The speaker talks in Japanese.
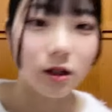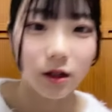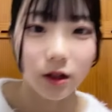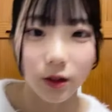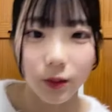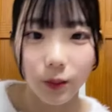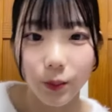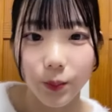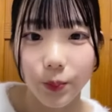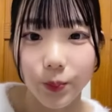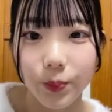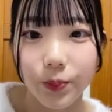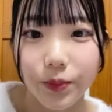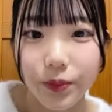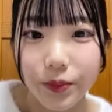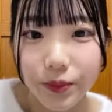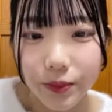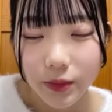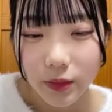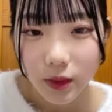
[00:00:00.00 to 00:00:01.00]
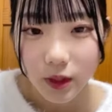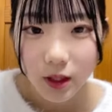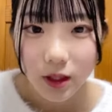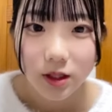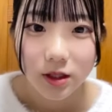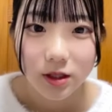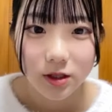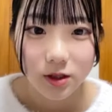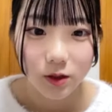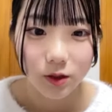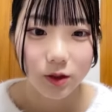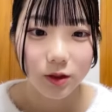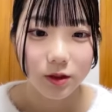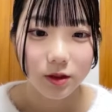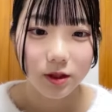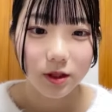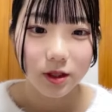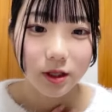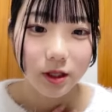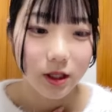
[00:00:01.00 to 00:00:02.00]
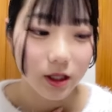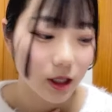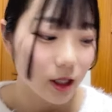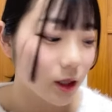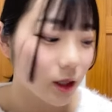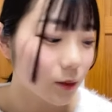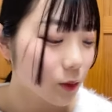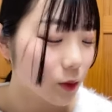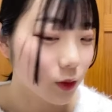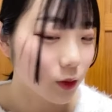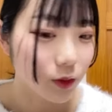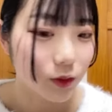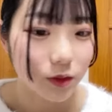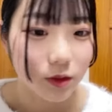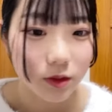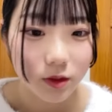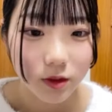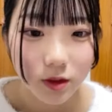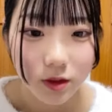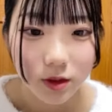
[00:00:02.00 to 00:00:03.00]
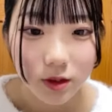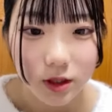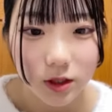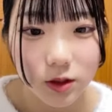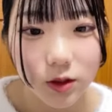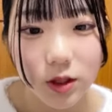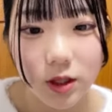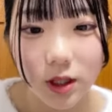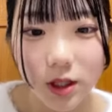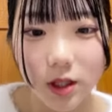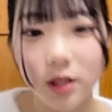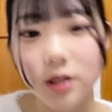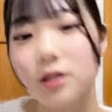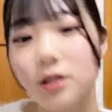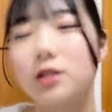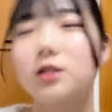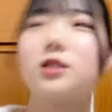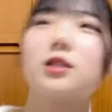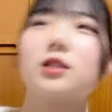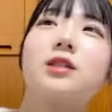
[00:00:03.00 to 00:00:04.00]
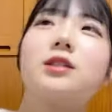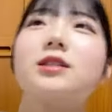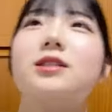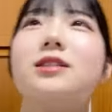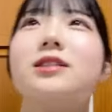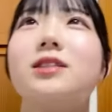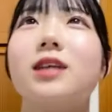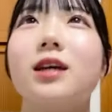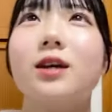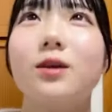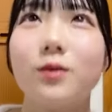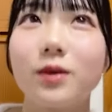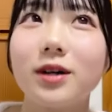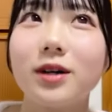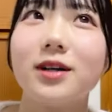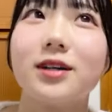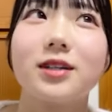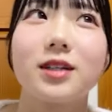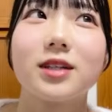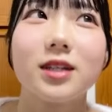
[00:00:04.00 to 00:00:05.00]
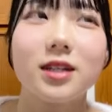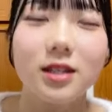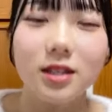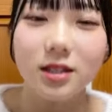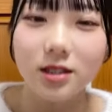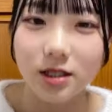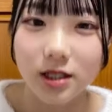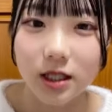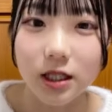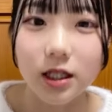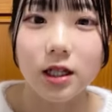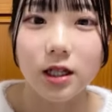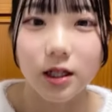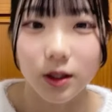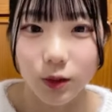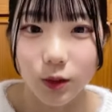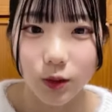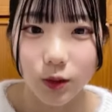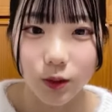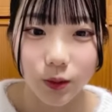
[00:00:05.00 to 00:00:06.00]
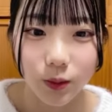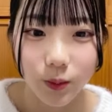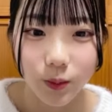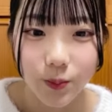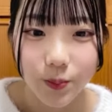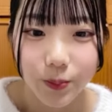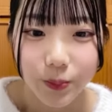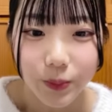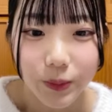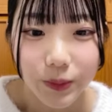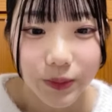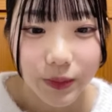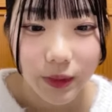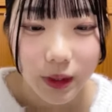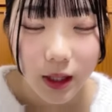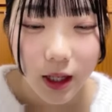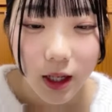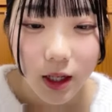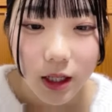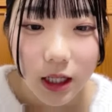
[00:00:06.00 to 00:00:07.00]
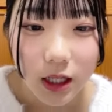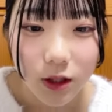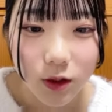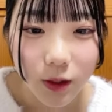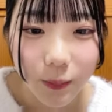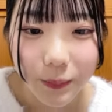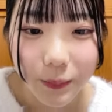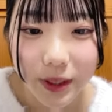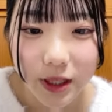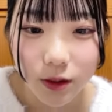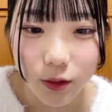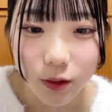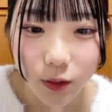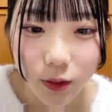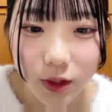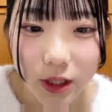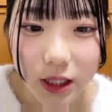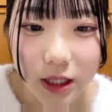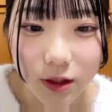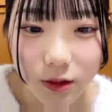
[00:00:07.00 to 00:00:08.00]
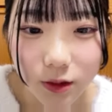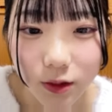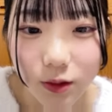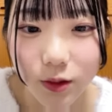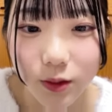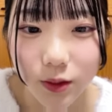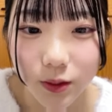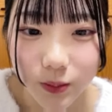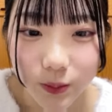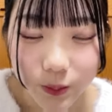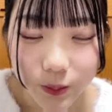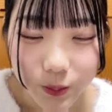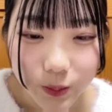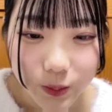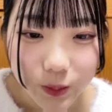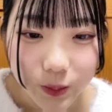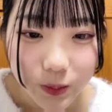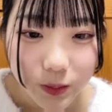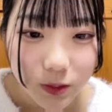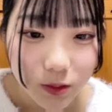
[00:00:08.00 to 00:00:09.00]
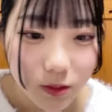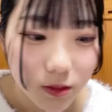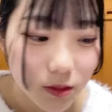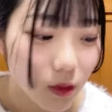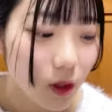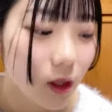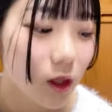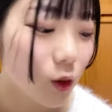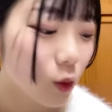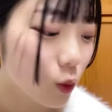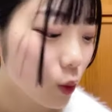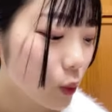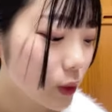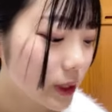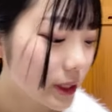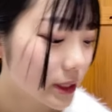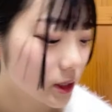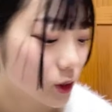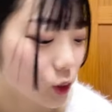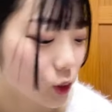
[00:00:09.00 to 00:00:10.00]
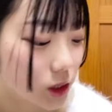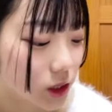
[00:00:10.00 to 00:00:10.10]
らそうレナもそうやね阪神大震災は経験してないけどけどやっぱり兵庫県の兵庫県出